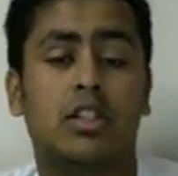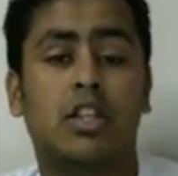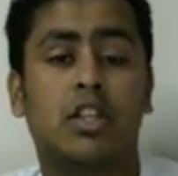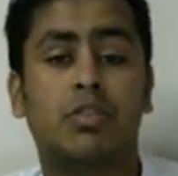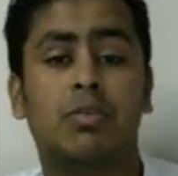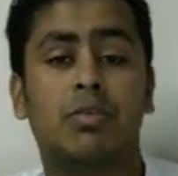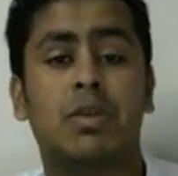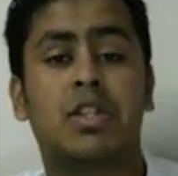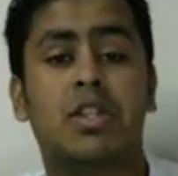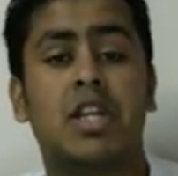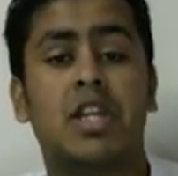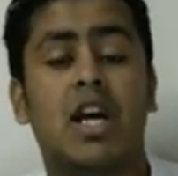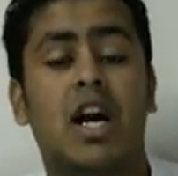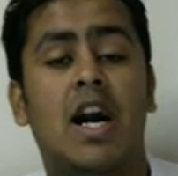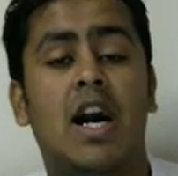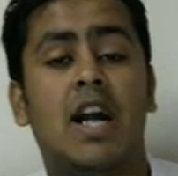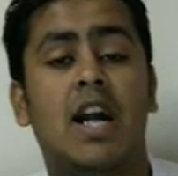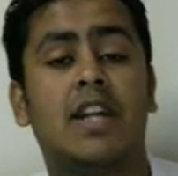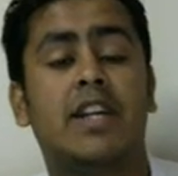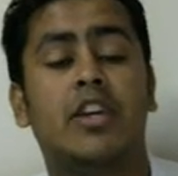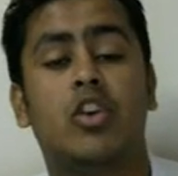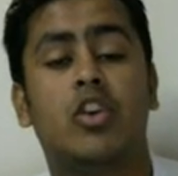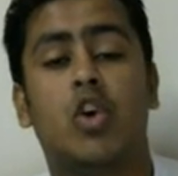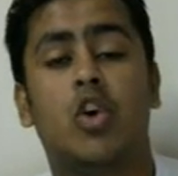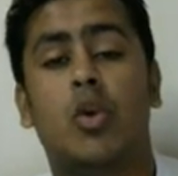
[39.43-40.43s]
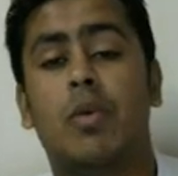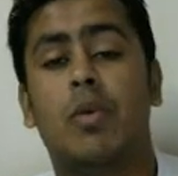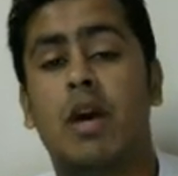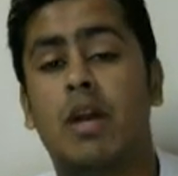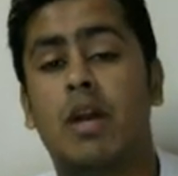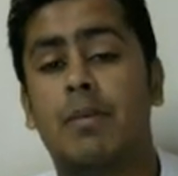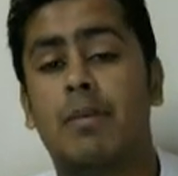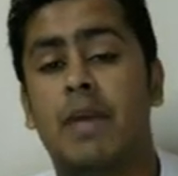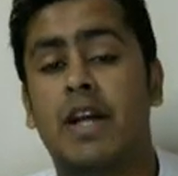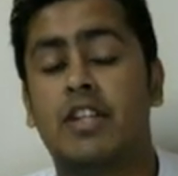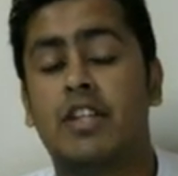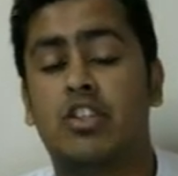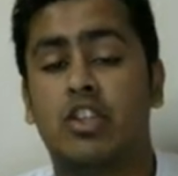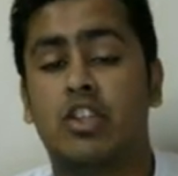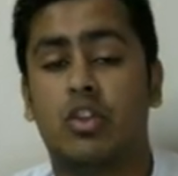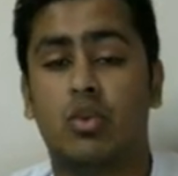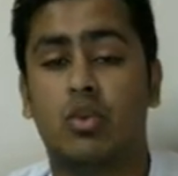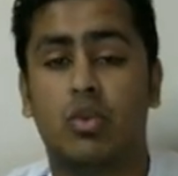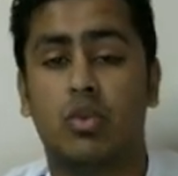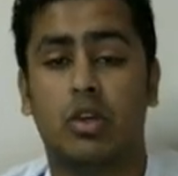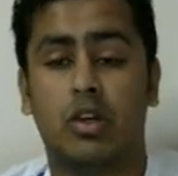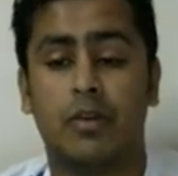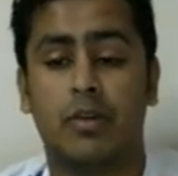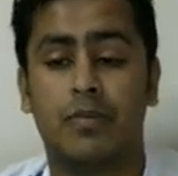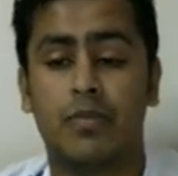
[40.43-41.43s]
दस में से आठ या नौ बार मैं
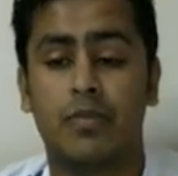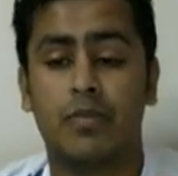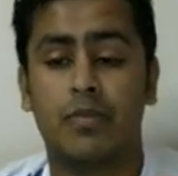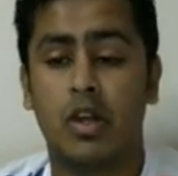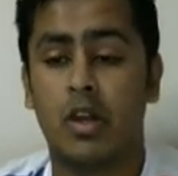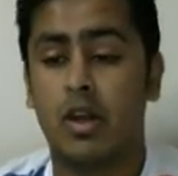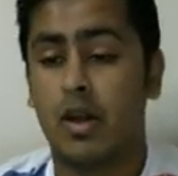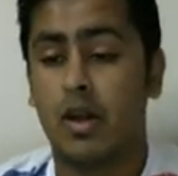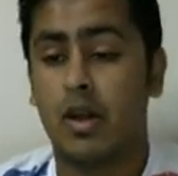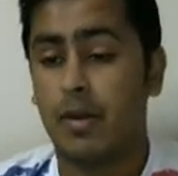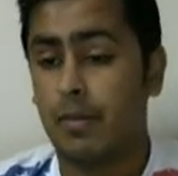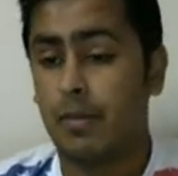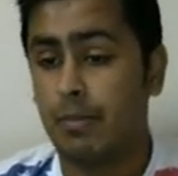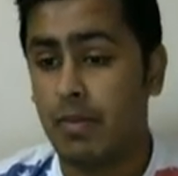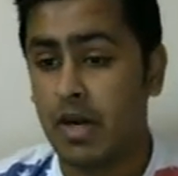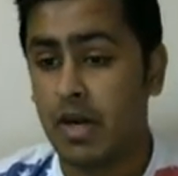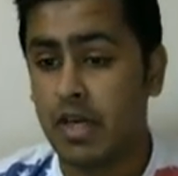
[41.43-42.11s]
जीतूंगा